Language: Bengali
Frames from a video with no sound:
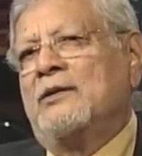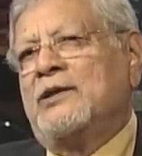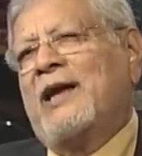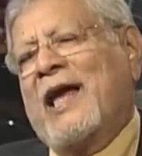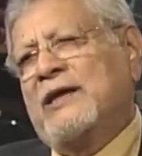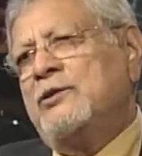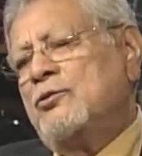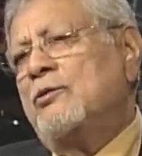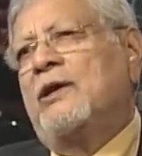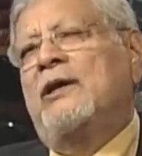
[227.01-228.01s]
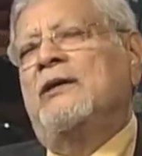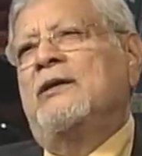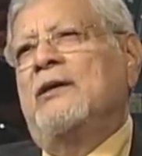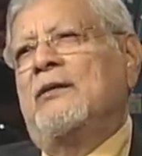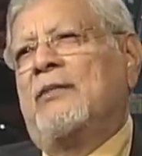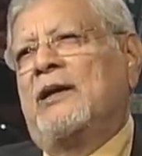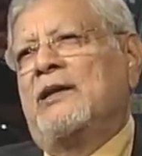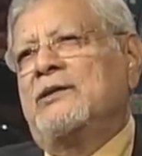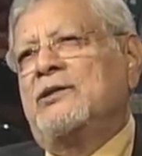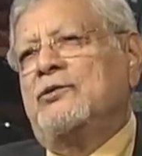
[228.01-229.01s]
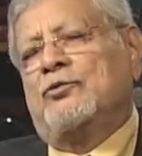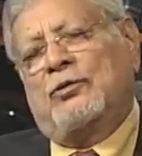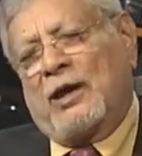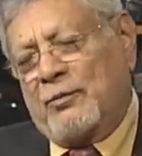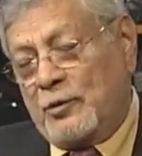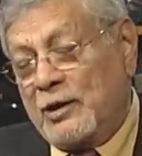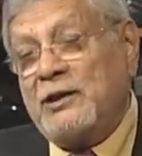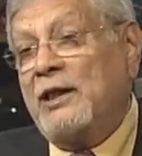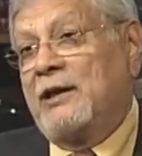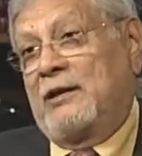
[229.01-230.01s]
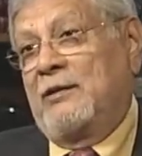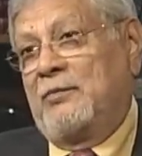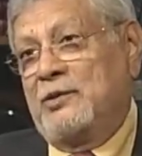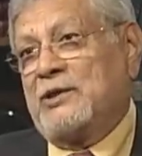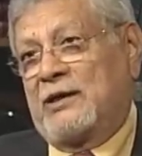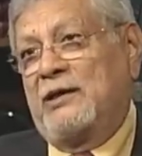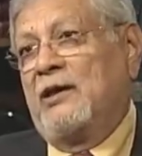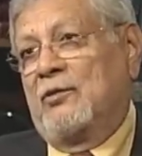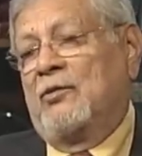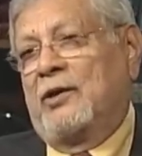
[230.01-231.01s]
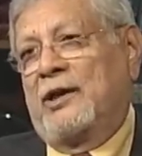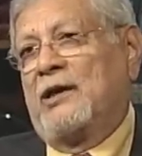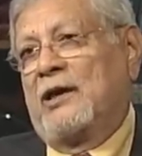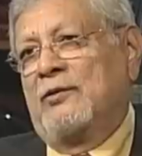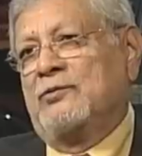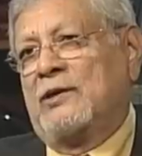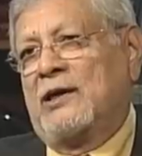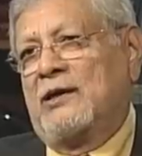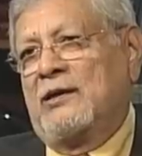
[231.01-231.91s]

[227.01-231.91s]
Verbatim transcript: সেই একই সঙ্গে বাংলাদেশে যুদ্ধাপরাধীদের বিচার নিয়েও অনেক আলোচনা